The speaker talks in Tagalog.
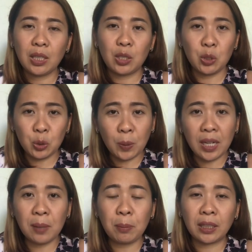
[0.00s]

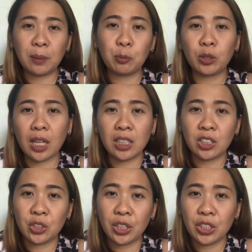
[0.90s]
Usually, pag nagpunta ka sa
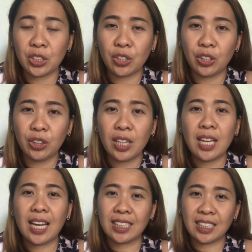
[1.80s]
surgeon,
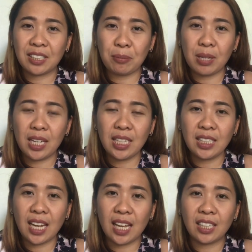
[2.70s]
ang sasabihin
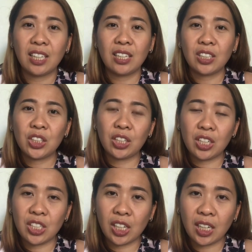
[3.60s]
niyan,
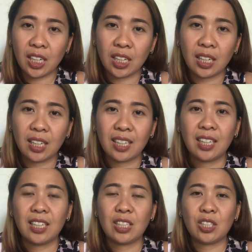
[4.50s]
surgery.
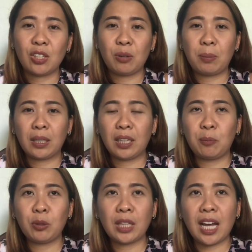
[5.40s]
So, pag
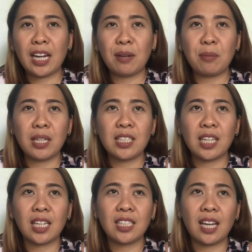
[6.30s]
nagpunta ka naman sa
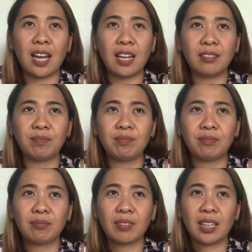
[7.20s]
isang
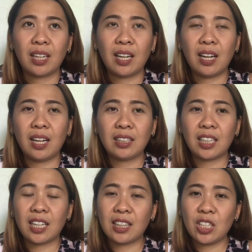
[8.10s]
uh,
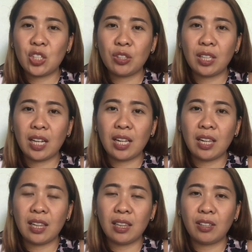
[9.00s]

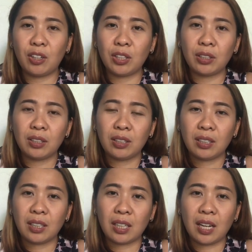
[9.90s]
traditional or
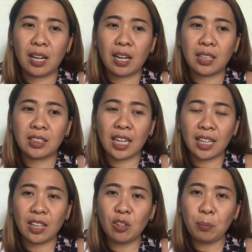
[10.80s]
uh,
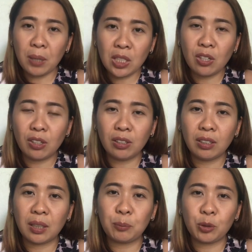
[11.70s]
second opinion,
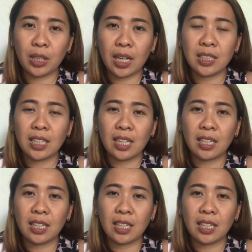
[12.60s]
nagpunta ka sa